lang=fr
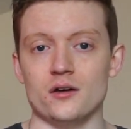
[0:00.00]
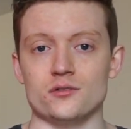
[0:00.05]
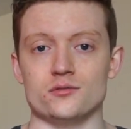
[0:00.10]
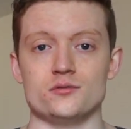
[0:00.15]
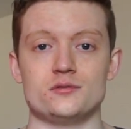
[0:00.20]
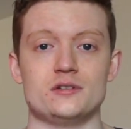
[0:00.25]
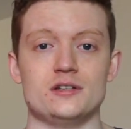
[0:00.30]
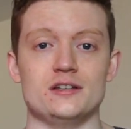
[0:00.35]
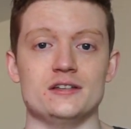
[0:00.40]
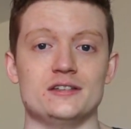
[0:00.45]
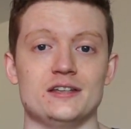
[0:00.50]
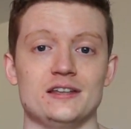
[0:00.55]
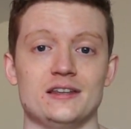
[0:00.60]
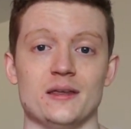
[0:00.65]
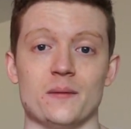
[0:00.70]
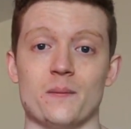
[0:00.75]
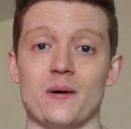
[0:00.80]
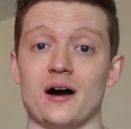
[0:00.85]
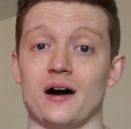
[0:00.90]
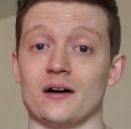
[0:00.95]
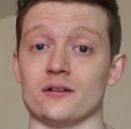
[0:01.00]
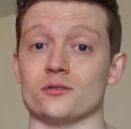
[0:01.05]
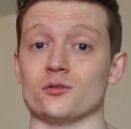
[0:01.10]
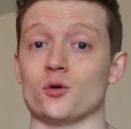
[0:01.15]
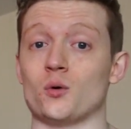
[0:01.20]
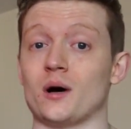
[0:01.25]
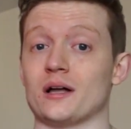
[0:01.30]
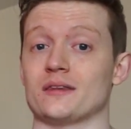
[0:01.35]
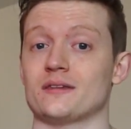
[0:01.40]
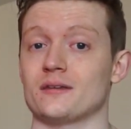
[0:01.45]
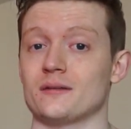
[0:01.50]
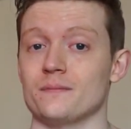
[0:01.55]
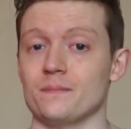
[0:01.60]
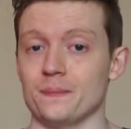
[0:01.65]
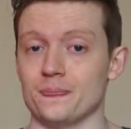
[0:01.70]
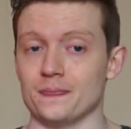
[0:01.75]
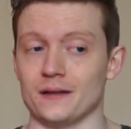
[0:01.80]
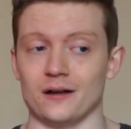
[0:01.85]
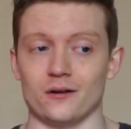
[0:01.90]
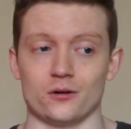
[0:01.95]
d'utiliser des barres droites.
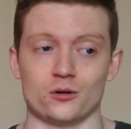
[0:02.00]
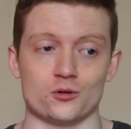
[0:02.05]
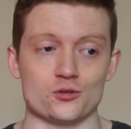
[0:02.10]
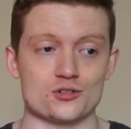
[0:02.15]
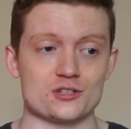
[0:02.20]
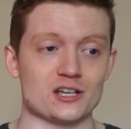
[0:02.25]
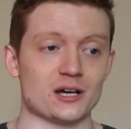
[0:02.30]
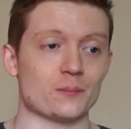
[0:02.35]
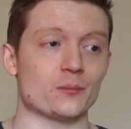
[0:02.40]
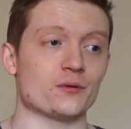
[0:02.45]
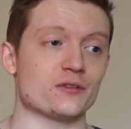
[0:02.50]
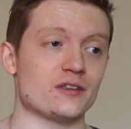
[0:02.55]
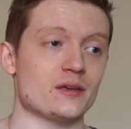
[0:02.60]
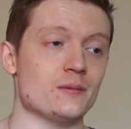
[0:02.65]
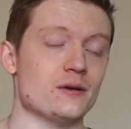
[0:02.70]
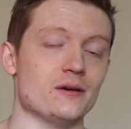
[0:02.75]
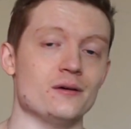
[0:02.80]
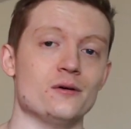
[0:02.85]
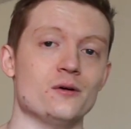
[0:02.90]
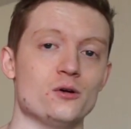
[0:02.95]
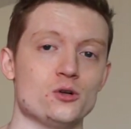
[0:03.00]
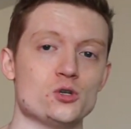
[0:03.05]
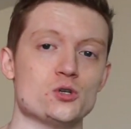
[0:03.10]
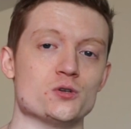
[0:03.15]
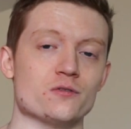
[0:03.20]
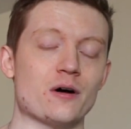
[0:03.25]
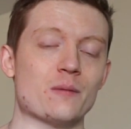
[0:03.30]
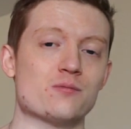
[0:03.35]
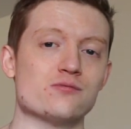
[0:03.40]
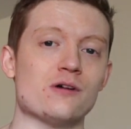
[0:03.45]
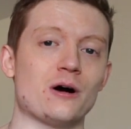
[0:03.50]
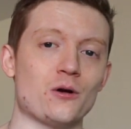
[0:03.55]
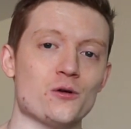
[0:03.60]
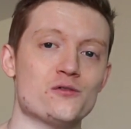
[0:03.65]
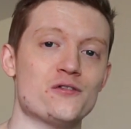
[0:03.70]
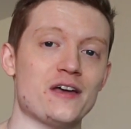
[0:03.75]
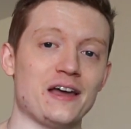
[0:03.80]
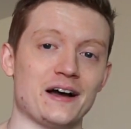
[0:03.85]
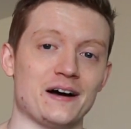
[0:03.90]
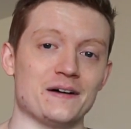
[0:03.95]
Alors quand je dis impossible, tu vas pouvoir le
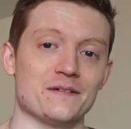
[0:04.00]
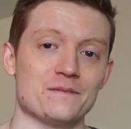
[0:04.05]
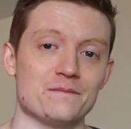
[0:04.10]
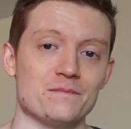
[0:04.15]
faire,